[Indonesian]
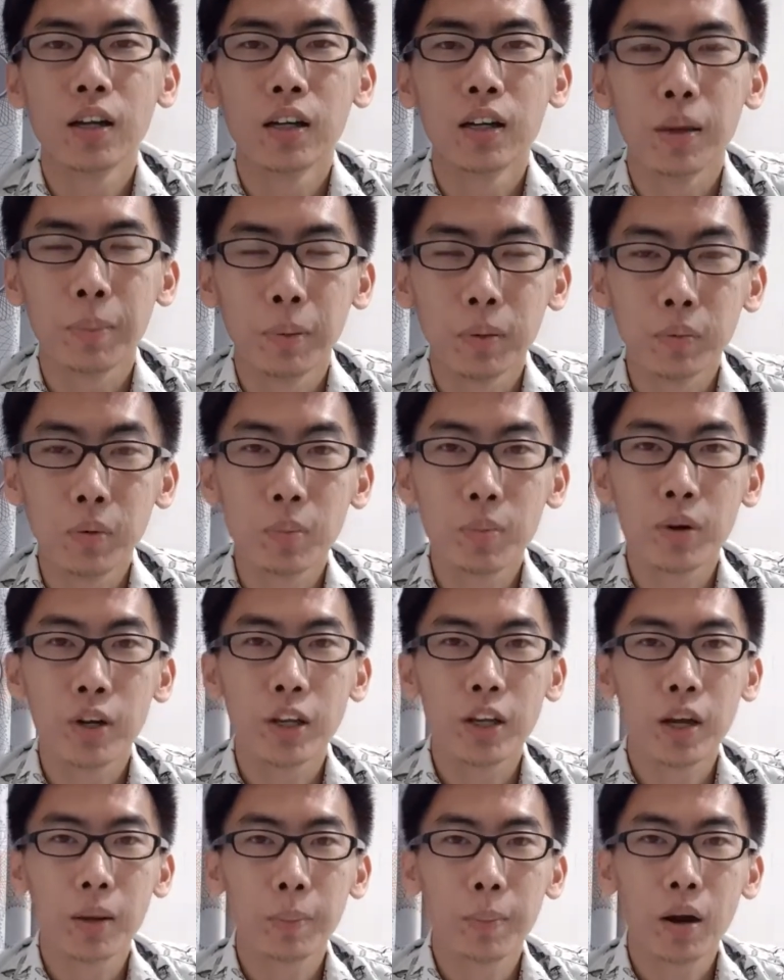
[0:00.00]
dapat
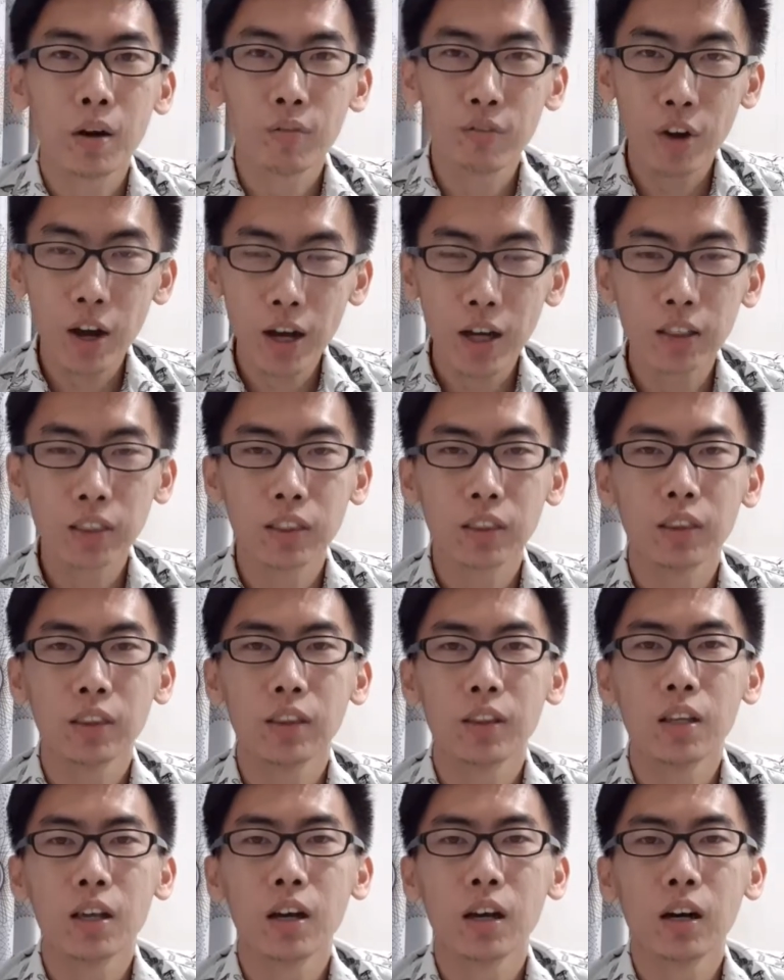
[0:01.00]
memberikan manfaat
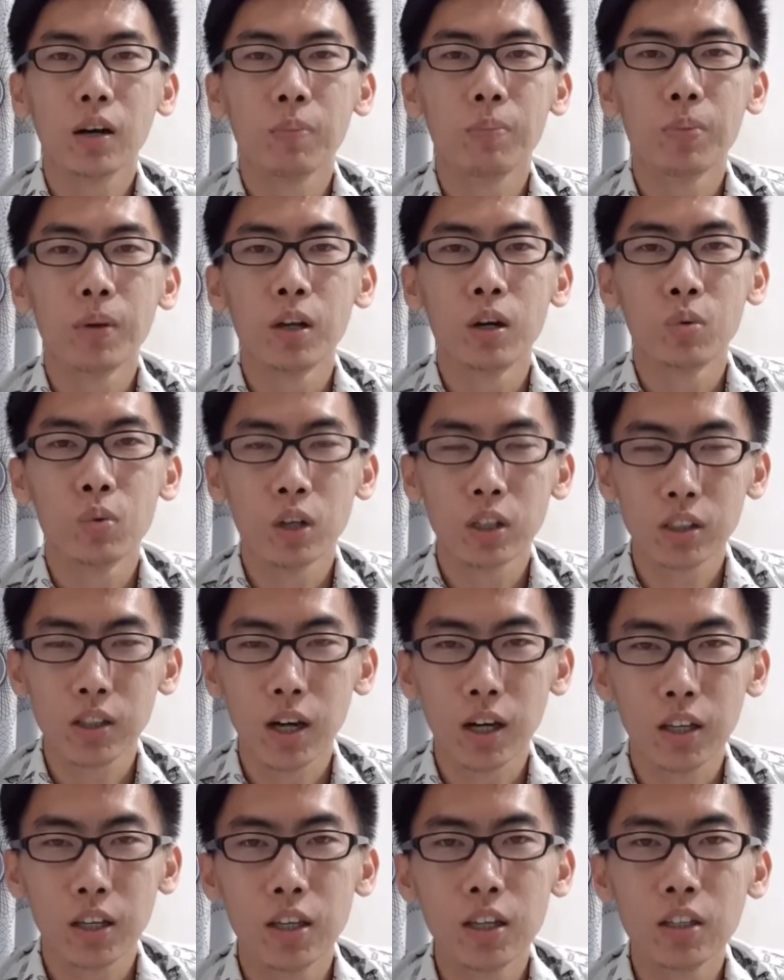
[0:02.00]
yang lebih luas
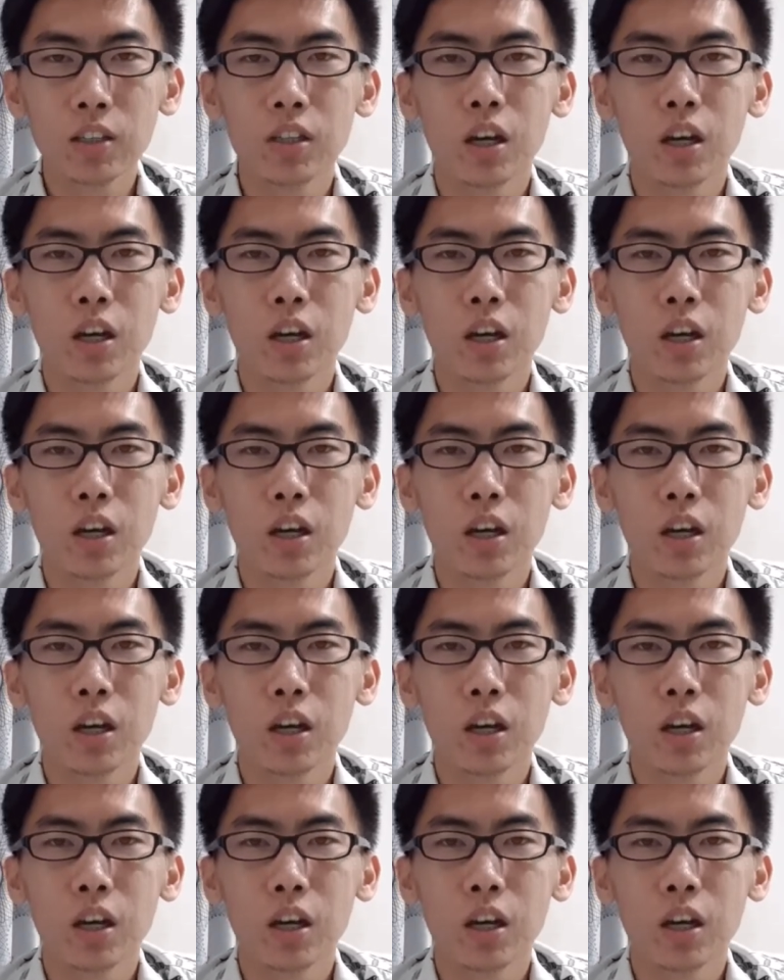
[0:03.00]
lagi,